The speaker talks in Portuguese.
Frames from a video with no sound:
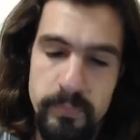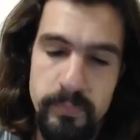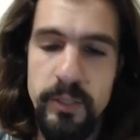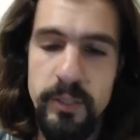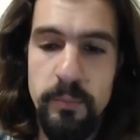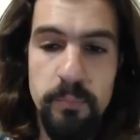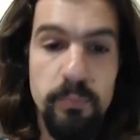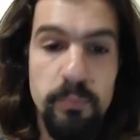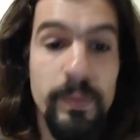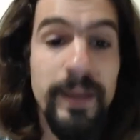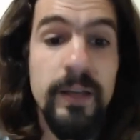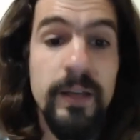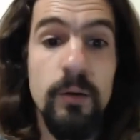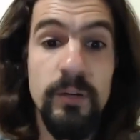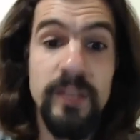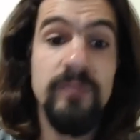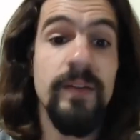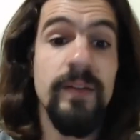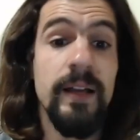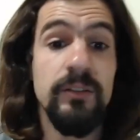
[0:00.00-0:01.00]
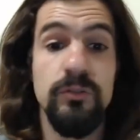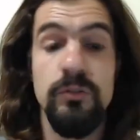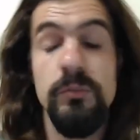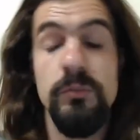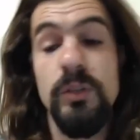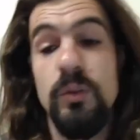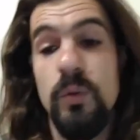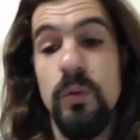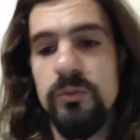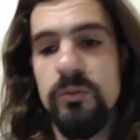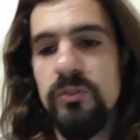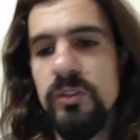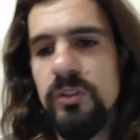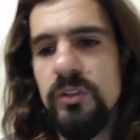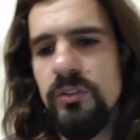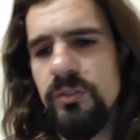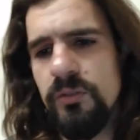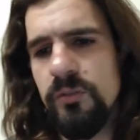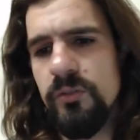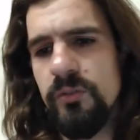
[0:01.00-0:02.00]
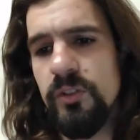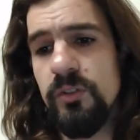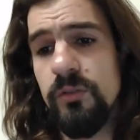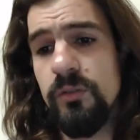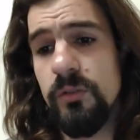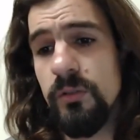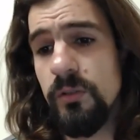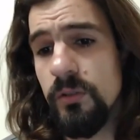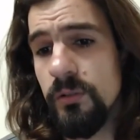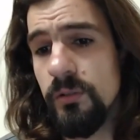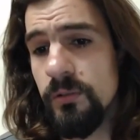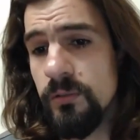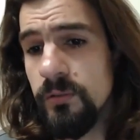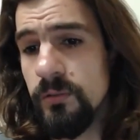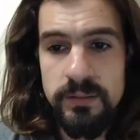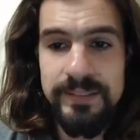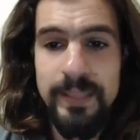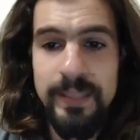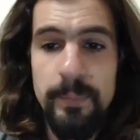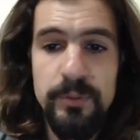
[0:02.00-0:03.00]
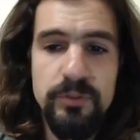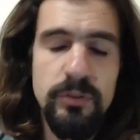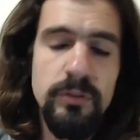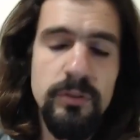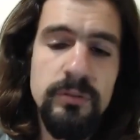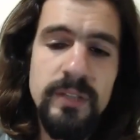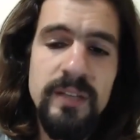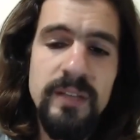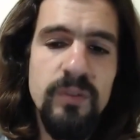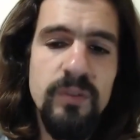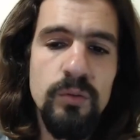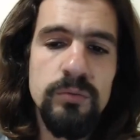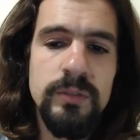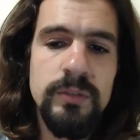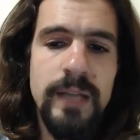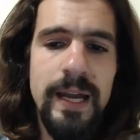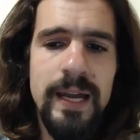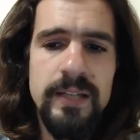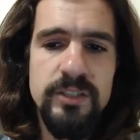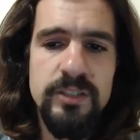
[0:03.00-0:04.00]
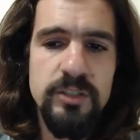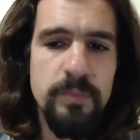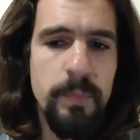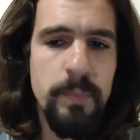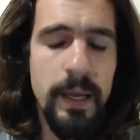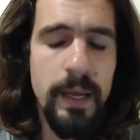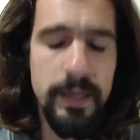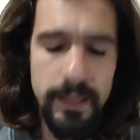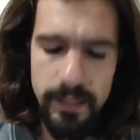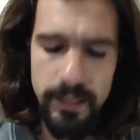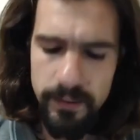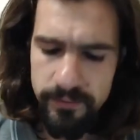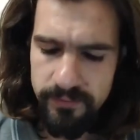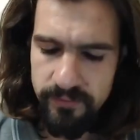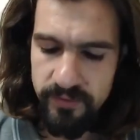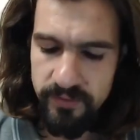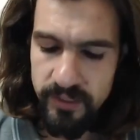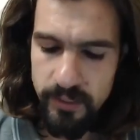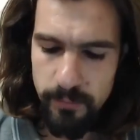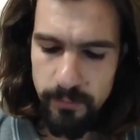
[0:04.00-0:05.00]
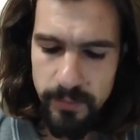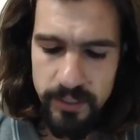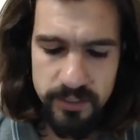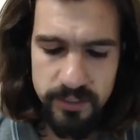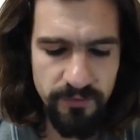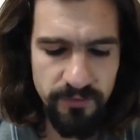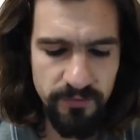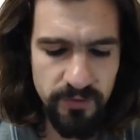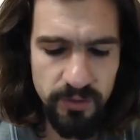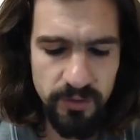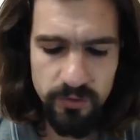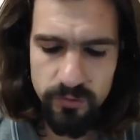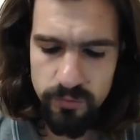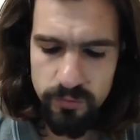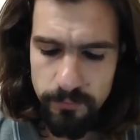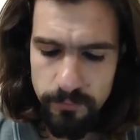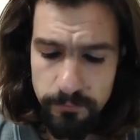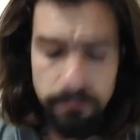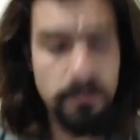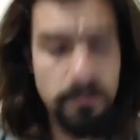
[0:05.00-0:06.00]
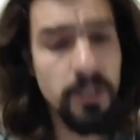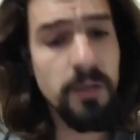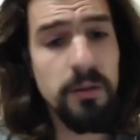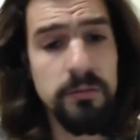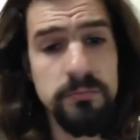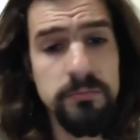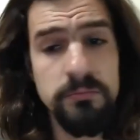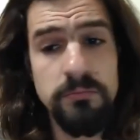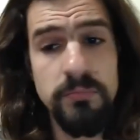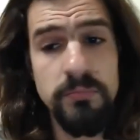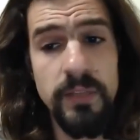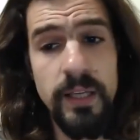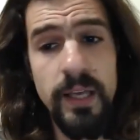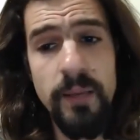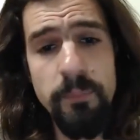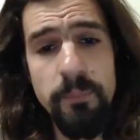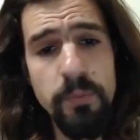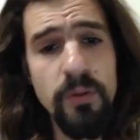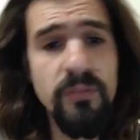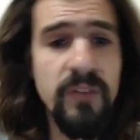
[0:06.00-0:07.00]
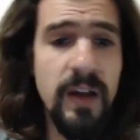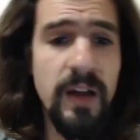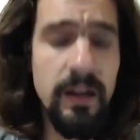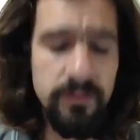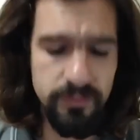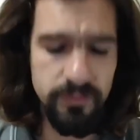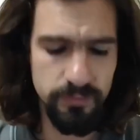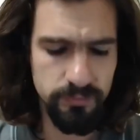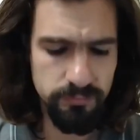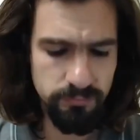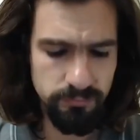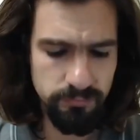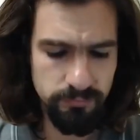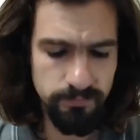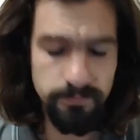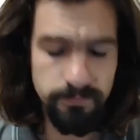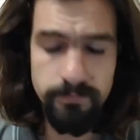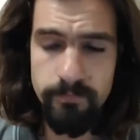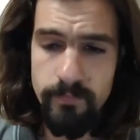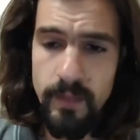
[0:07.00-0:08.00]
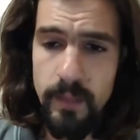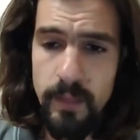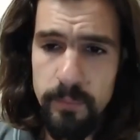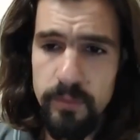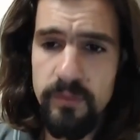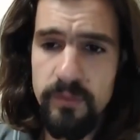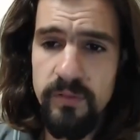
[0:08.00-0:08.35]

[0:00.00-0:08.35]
é que, como é que alguém vai assumir quando se inicia o vício? Se a pessoa não tem vontade de parar, fica mais difícil. É, é provável. É